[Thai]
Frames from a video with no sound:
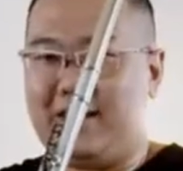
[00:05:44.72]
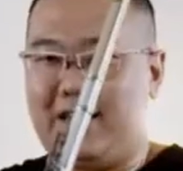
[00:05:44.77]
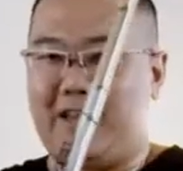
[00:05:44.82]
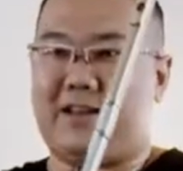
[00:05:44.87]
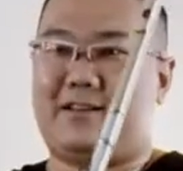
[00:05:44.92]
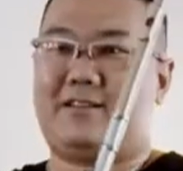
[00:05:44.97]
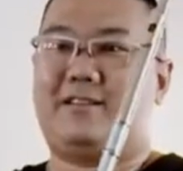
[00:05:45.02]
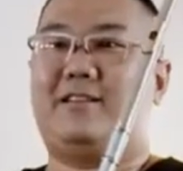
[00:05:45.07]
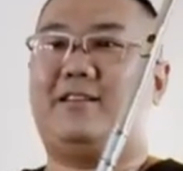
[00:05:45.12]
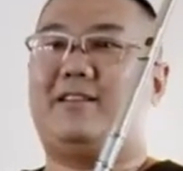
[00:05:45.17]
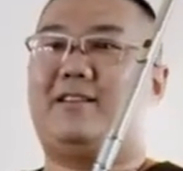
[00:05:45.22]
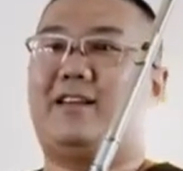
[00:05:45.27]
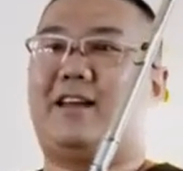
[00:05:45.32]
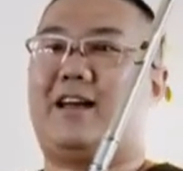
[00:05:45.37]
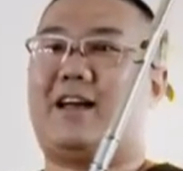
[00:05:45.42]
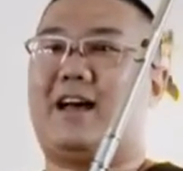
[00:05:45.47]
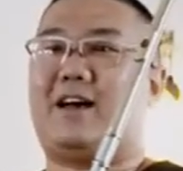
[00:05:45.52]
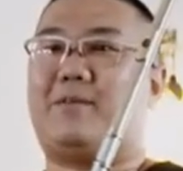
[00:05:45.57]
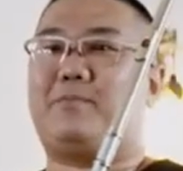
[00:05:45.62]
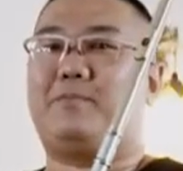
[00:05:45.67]
ยียด
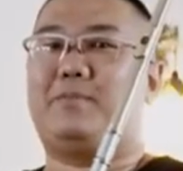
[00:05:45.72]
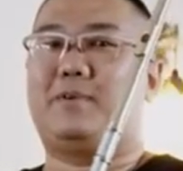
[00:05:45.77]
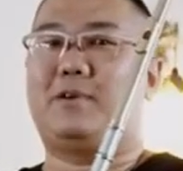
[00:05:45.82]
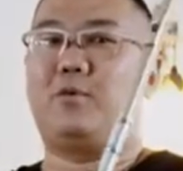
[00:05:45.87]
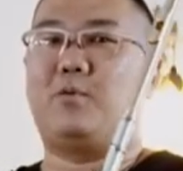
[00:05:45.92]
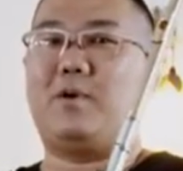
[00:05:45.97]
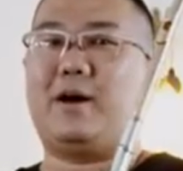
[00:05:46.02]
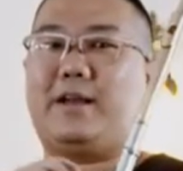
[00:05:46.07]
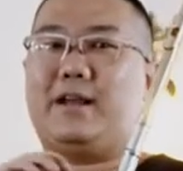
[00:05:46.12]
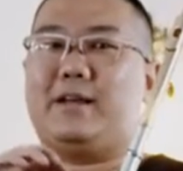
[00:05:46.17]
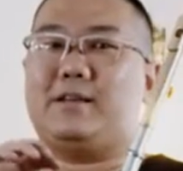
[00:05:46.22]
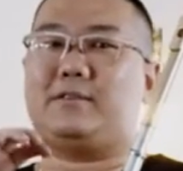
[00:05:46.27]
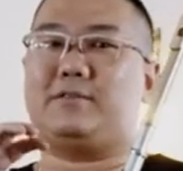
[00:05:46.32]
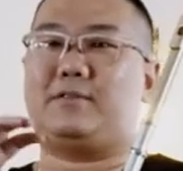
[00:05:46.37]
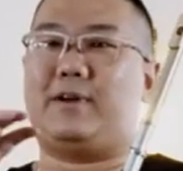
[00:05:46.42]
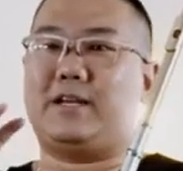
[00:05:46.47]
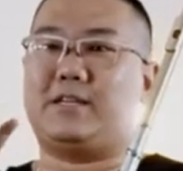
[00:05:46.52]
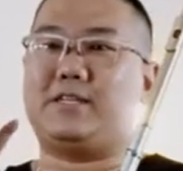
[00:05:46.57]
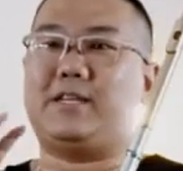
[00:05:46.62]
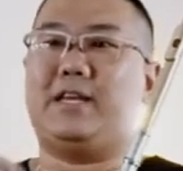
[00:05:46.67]
นะครับหรือว่าได้
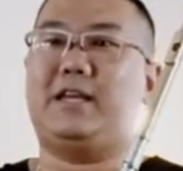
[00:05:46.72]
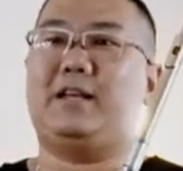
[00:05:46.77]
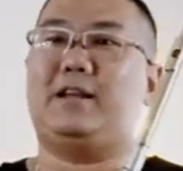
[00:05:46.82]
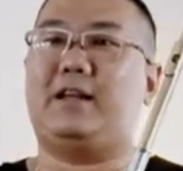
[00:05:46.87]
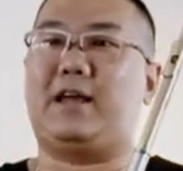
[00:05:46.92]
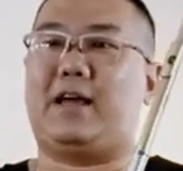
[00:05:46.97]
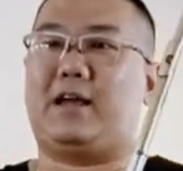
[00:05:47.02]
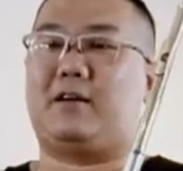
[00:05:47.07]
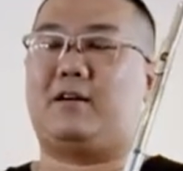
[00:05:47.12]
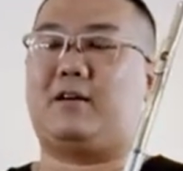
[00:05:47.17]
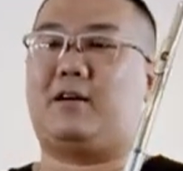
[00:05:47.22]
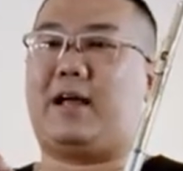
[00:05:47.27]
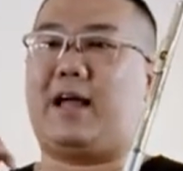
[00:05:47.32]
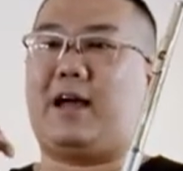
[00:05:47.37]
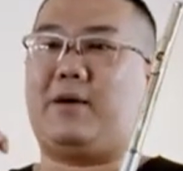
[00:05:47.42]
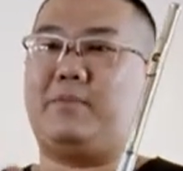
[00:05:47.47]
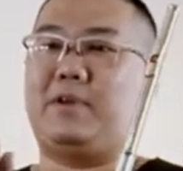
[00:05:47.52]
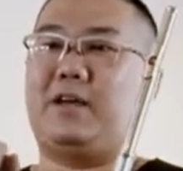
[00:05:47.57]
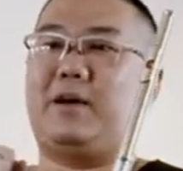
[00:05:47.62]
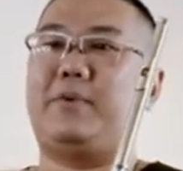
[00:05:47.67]
stretching เนี่ยก
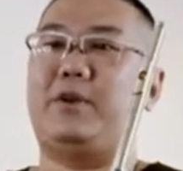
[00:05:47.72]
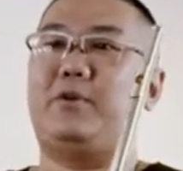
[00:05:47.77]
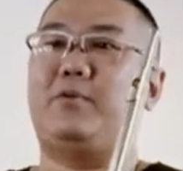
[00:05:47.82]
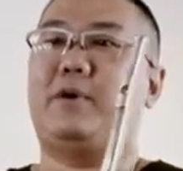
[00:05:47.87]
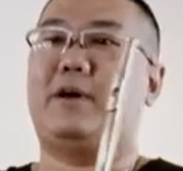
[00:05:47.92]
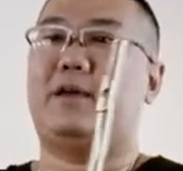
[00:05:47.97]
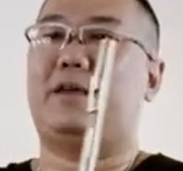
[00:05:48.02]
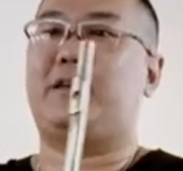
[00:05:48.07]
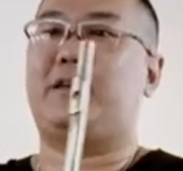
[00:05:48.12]
ล้ามเนื้อไปด้วย